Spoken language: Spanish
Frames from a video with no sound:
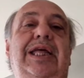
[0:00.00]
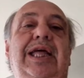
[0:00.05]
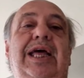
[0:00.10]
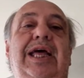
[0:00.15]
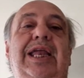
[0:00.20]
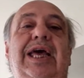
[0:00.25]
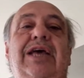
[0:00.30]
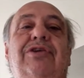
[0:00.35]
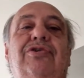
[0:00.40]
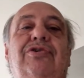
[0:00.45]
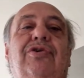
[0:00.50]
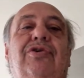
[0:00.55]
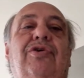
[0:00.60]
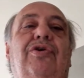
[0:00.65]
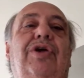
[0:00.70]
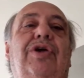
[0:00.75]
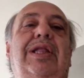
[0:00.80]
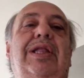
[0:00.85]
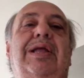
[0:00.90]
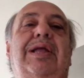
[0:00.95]
en eso
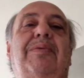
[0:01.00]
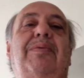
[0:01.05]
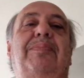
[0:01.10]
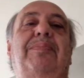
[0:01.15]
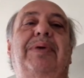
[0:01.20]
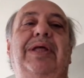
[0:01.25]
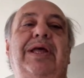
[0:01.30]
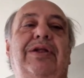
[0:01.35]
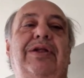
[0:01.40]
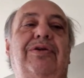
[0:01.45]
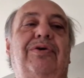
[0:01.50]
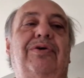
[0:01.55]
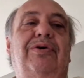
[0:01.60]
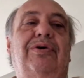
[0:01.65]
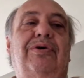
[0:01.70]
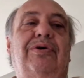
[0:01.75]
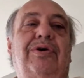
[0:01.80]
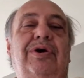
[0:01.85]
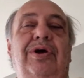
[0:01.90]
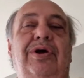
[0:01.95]
o le estamos
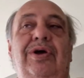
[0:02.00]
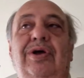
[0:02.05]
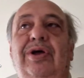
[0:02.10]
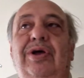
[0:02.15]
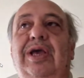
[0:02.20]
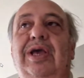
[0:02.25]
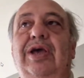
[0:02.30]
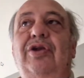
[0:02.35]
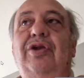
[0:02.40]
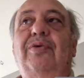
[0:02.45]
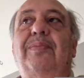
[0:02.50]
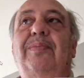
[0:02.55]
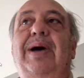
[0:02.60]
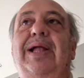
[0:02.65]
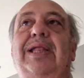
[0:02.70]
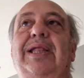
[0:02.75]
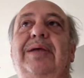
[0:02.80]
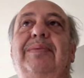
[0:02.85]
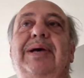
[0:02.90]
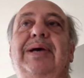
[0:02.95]
pidiendo que nos
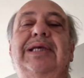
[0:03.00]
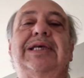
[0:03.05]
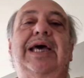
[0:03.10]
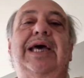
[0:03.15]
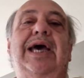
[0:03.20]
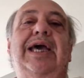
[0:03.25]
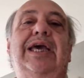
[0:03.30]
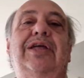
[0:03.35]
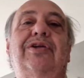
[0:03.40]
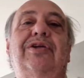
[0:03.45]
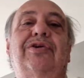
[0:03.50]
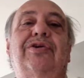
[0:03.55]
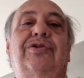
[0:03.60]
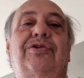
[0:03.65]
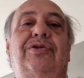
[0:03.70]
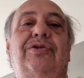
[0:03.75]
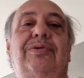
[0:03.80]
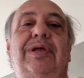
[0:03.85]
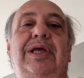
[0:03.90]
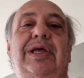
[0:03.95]
mande más seguido
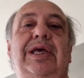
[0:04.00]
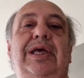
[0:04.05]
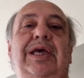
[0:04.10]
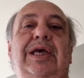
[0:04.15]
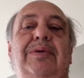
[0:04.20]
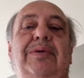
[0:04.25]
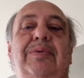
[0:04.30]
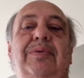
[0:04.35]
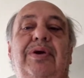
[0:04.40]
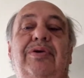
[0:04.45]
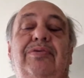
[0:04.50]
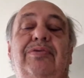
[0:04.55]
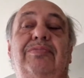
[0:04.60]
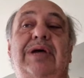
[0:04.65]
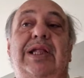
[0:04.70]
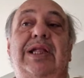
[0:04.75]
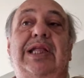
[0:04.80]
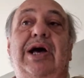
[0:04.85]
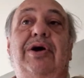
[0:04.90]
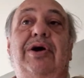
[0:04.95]
y bueno,
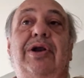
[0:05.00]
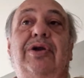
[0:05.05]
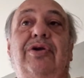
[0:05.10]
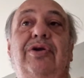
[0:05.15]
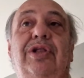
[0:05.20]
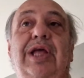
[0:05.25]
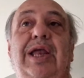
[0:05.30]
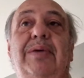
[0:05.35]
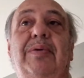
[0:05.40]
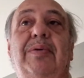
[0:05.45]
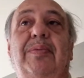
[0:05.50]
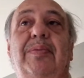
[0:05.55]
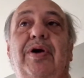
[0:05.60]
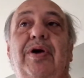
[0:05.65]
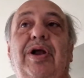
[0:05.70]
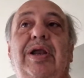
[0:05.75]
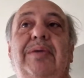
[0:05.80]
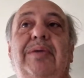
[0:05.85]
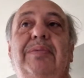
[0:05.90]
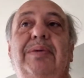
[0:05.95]
hasta ahora no tenemos
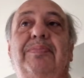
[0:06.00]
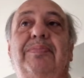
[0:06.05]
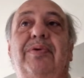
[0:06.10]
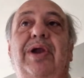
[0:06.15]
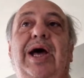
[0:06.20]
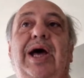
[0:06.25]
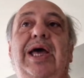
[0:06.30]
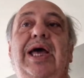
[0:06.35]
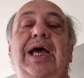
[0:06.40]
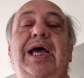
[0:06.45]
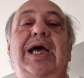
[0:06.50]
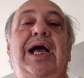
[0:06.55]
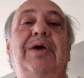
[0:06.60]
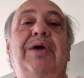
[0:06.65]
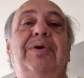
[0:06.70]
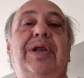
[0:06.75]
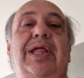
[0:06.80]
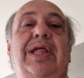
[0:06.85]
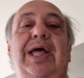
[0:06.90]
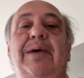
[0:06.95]
problemas, por ahí hay
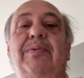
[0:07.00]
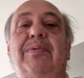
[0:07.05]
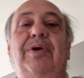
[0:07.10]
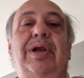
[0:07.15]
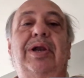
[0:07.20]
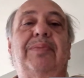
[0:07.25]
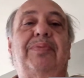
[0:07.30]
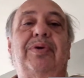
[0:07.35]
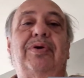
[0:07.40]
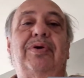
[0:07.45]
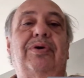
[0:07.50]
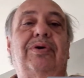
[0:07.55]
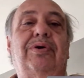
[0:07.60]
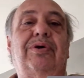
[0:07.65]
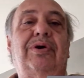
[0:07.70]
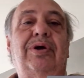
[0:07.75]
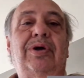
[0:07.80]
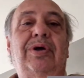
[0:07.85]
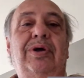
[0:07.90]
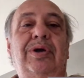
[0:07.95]
alguna demora,
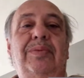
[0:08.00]
pero,